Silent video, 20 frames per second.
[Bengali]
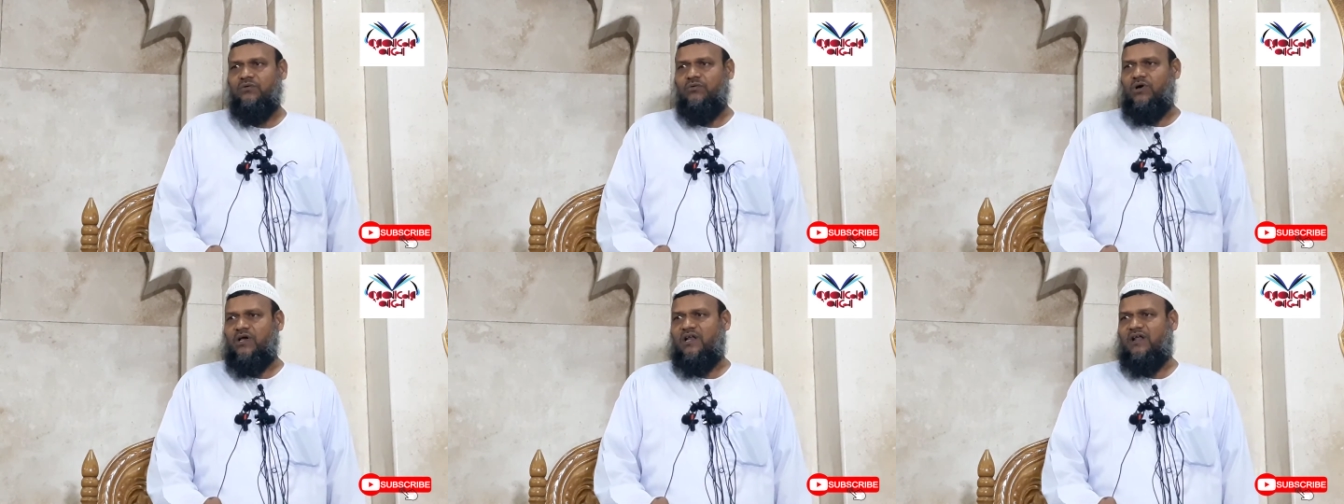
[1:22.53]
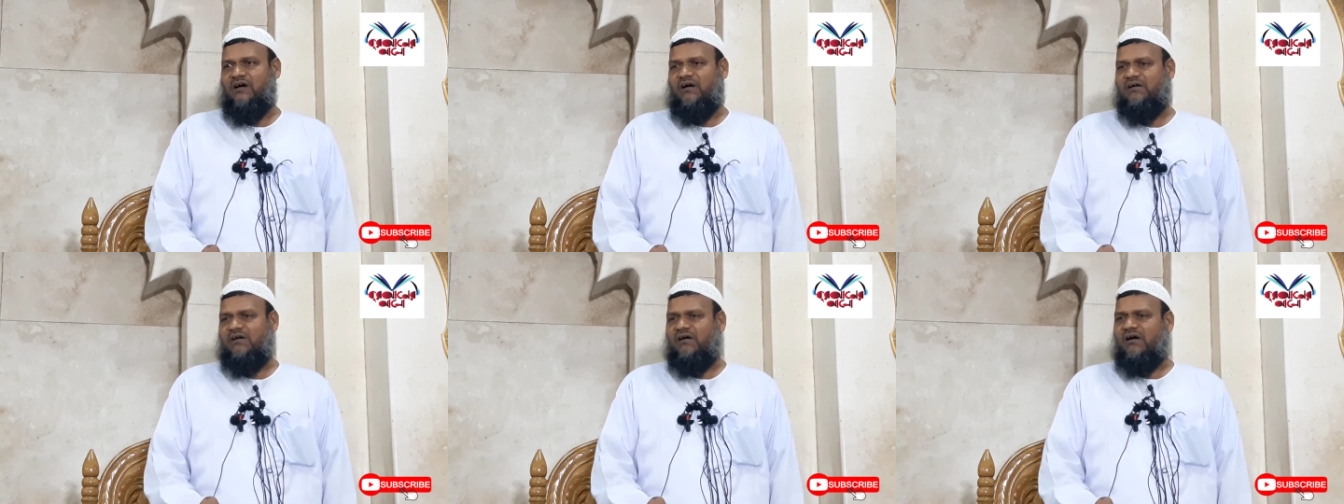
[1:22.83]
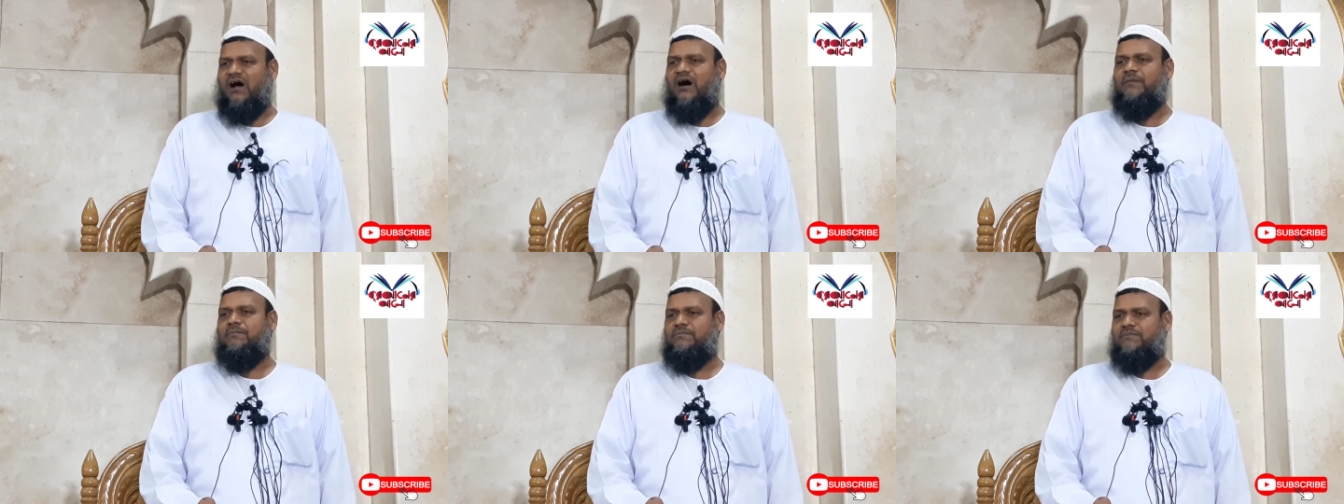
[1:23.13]
ওলা
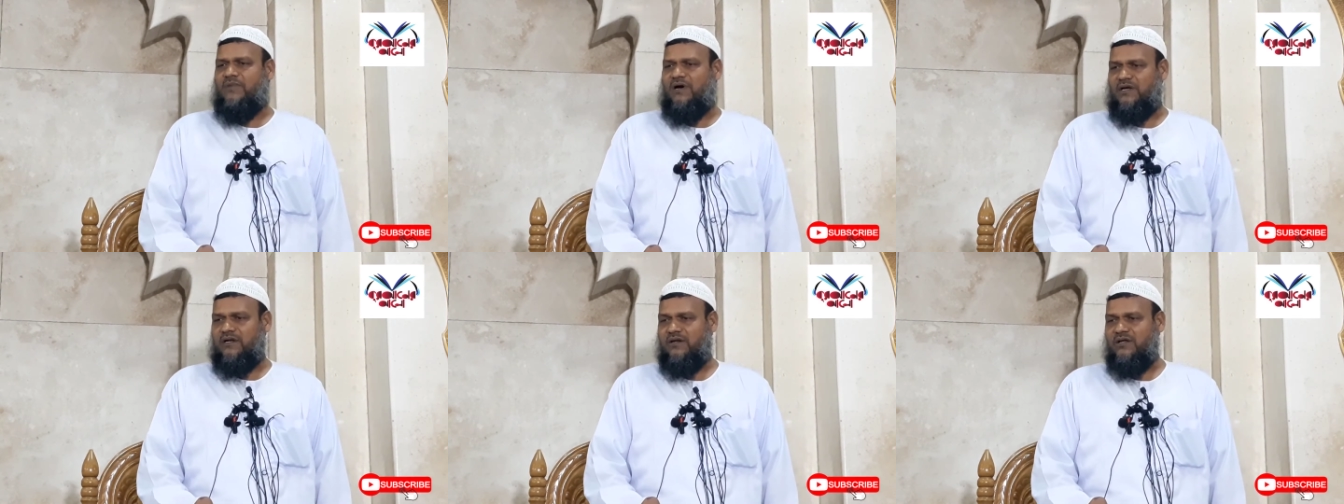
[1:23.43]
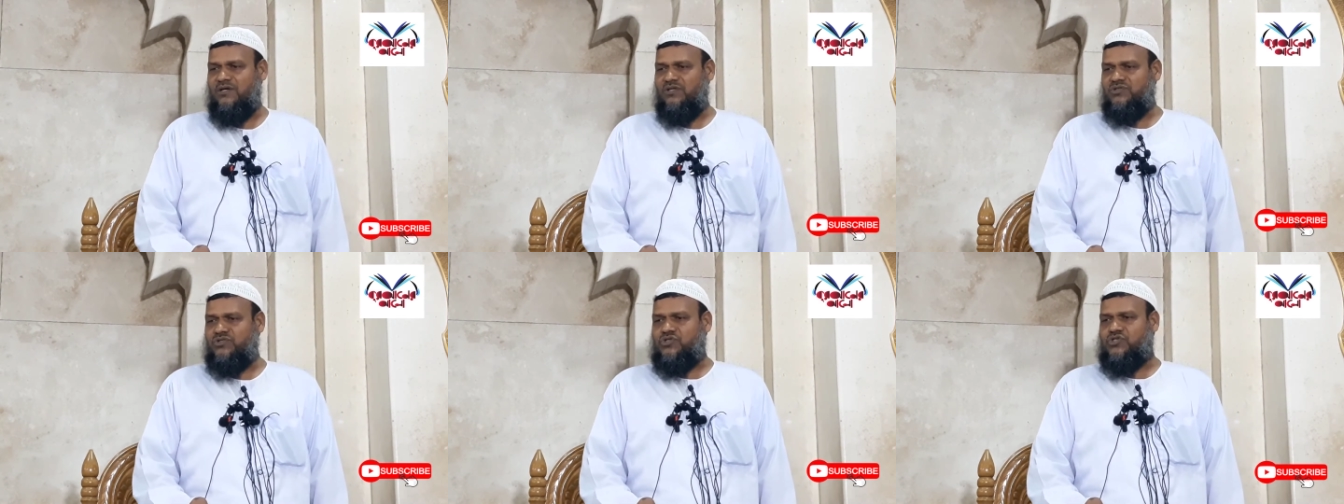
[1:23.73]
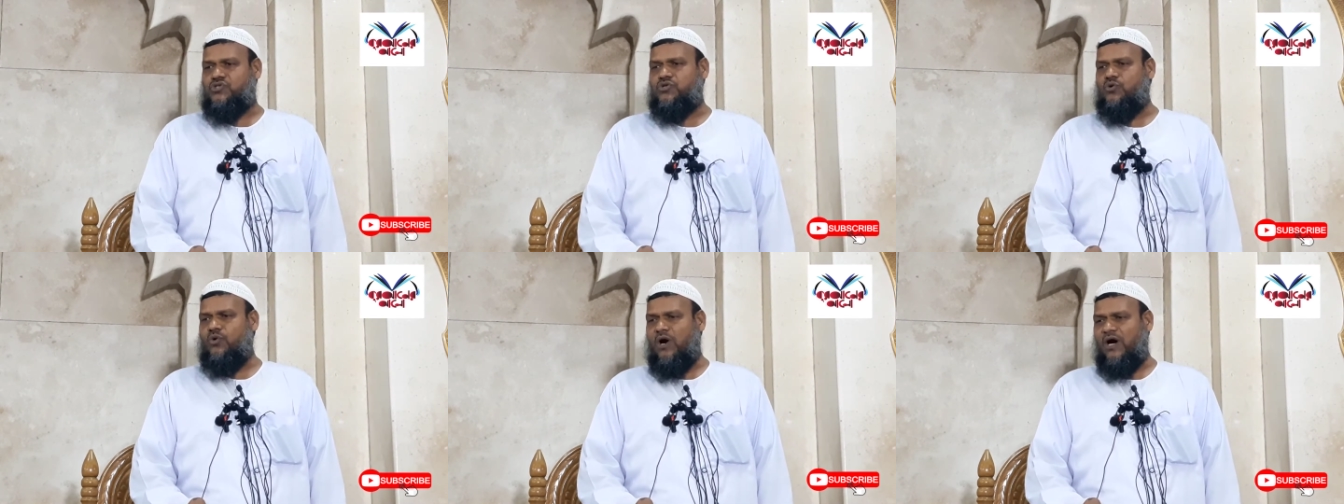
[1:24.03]
কাম্মার
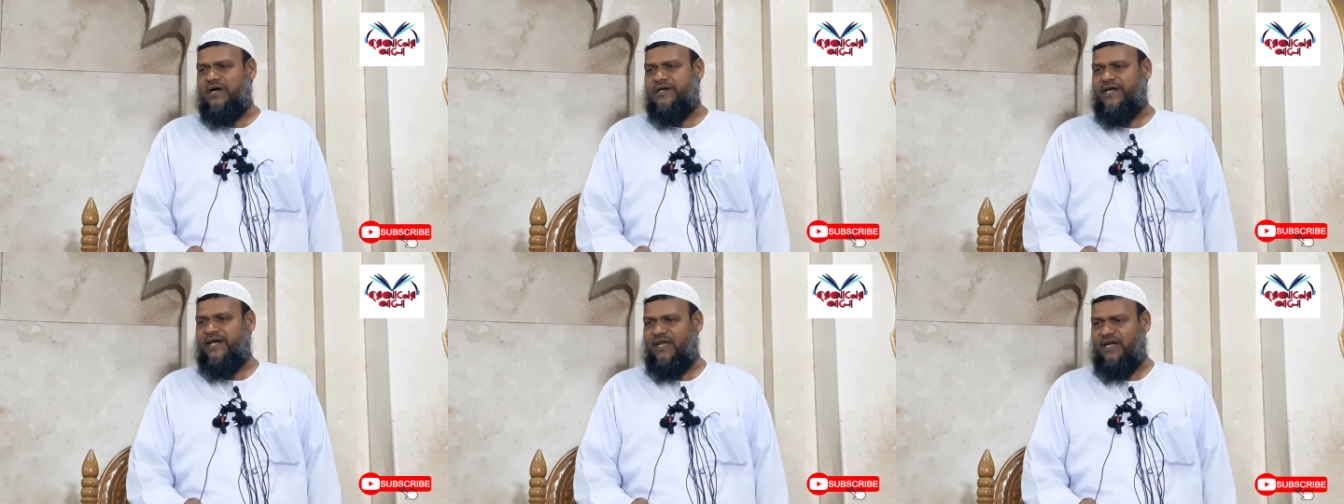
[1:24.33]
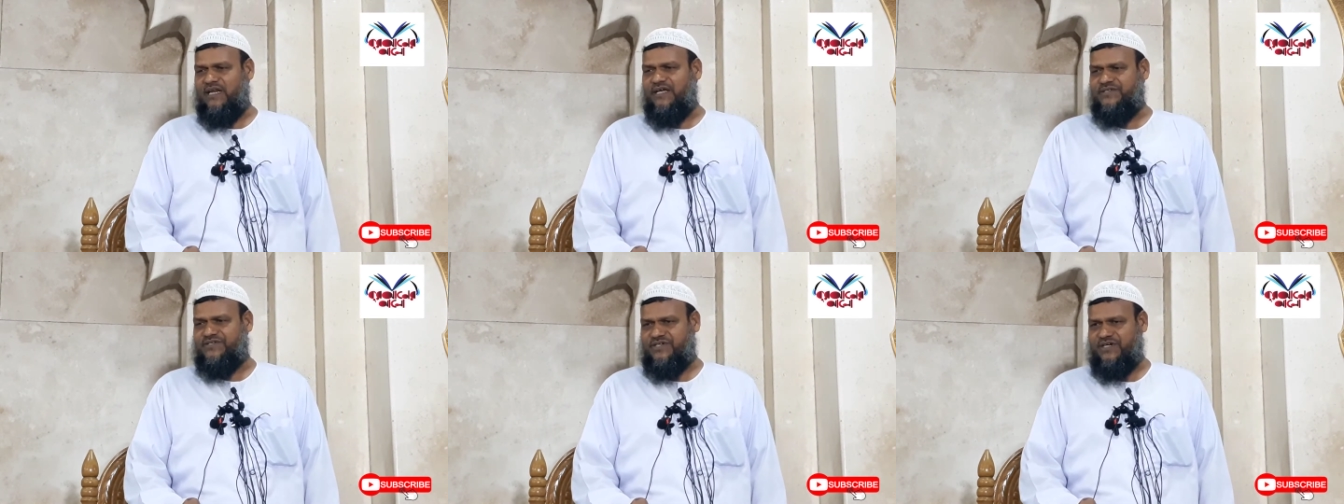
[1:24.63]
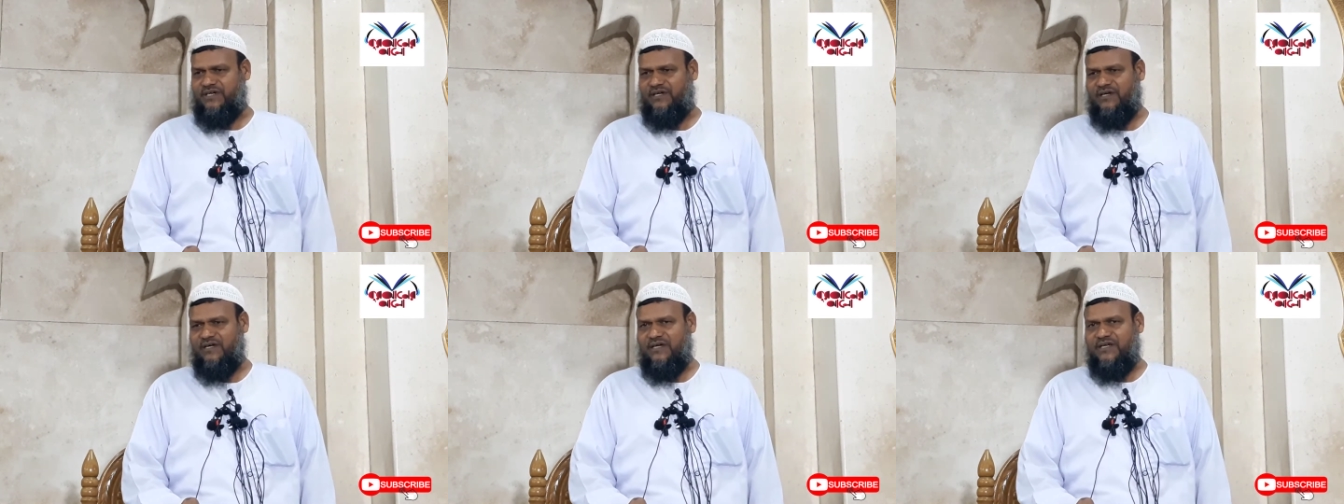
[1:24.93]
জুয়া খেলে যে
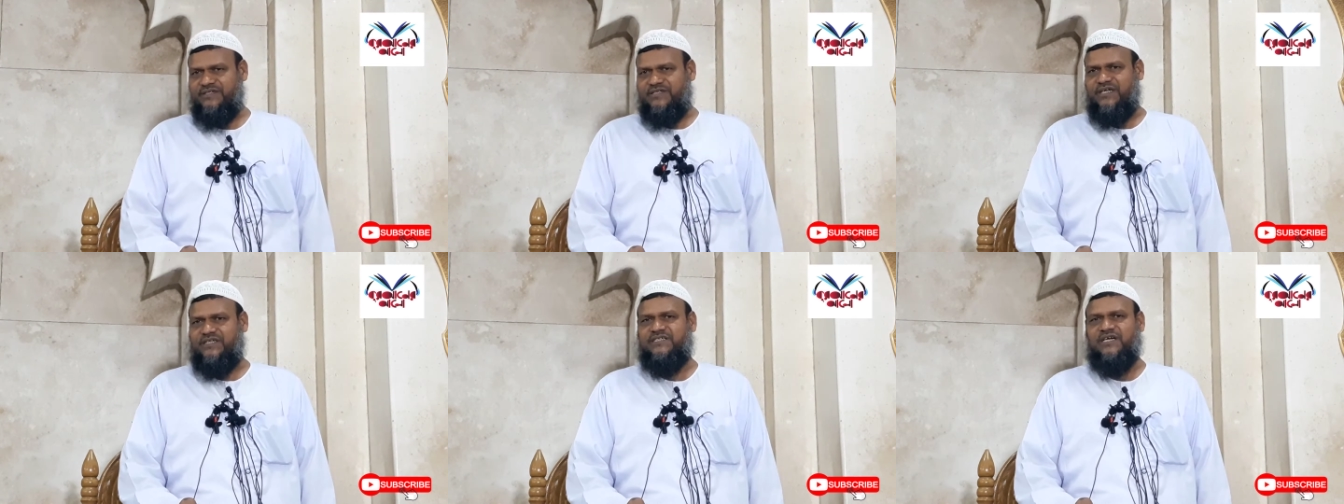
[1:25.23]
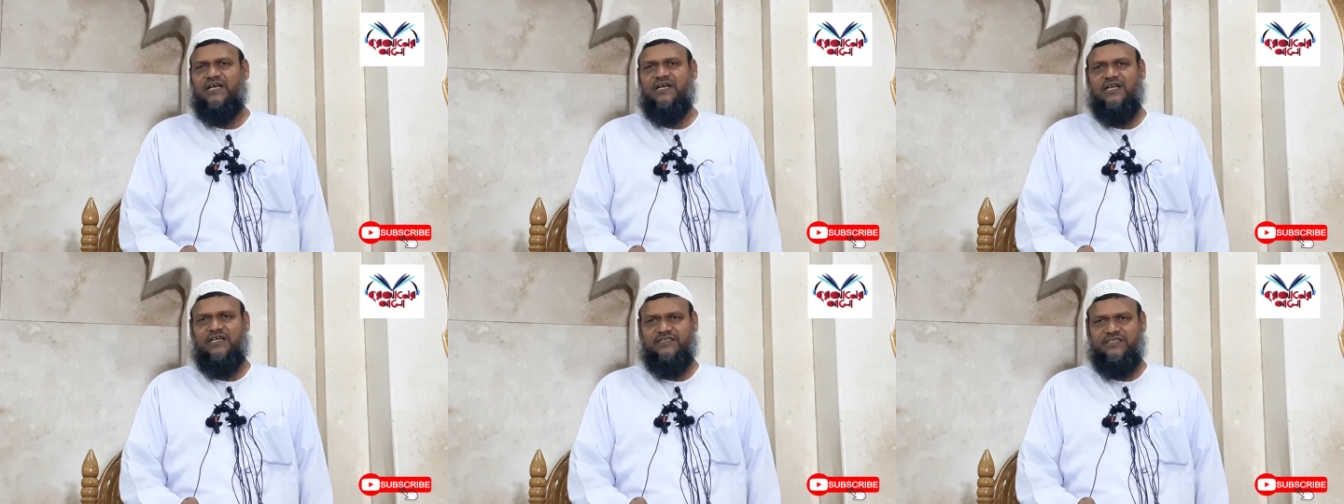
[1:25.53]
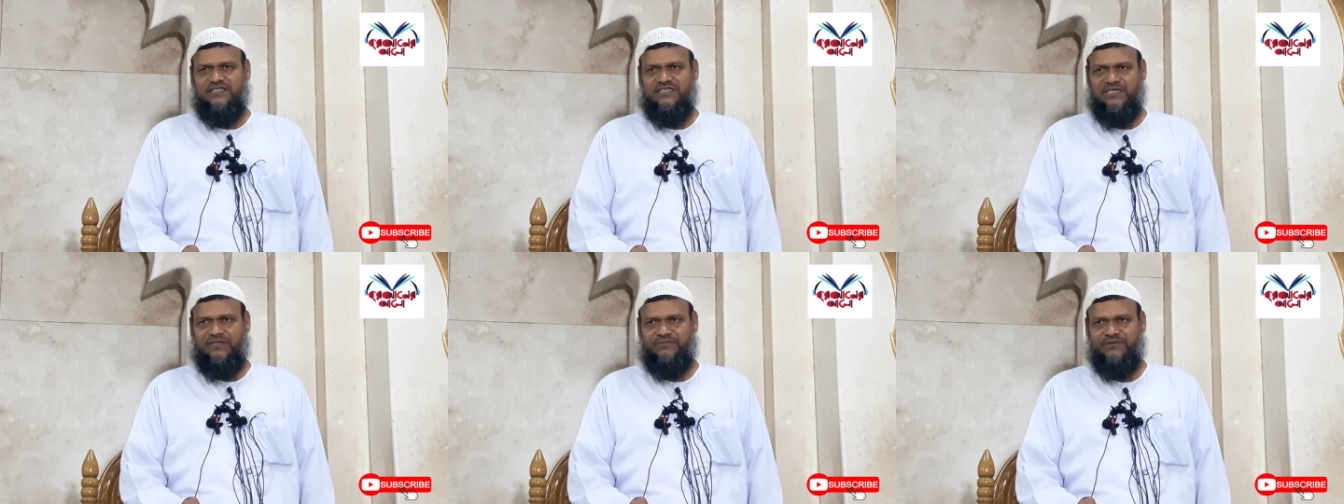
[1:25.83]
সে জান্নাতে
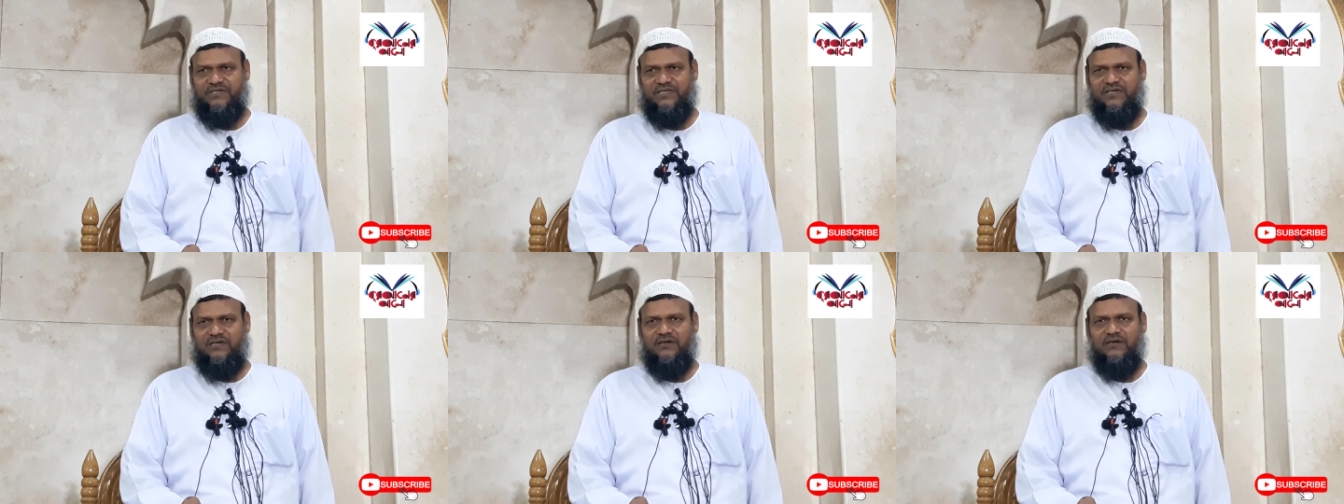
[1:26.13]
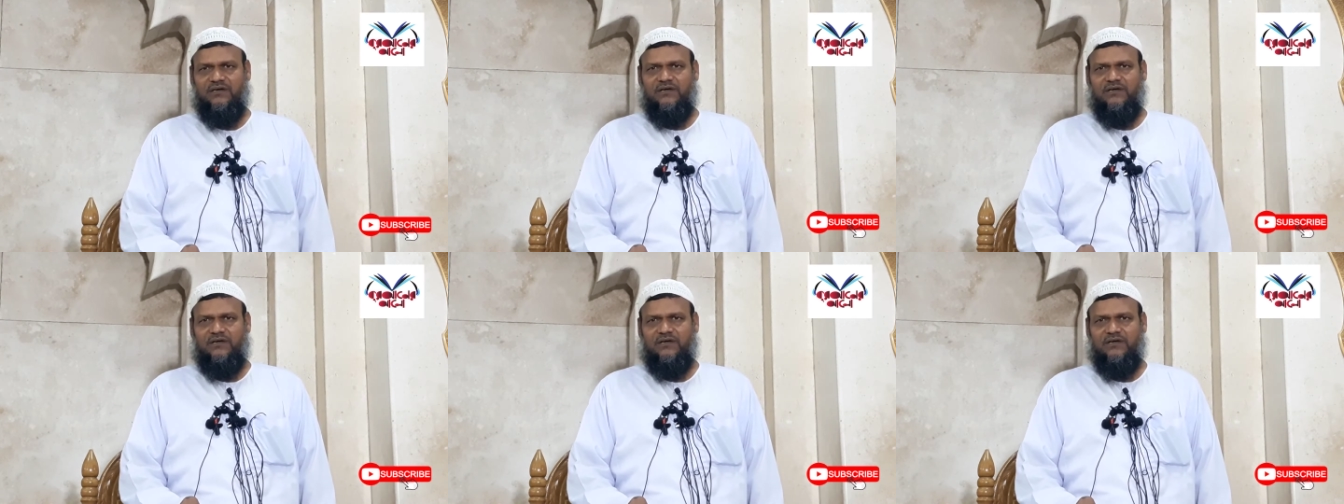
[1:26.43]
যাবে না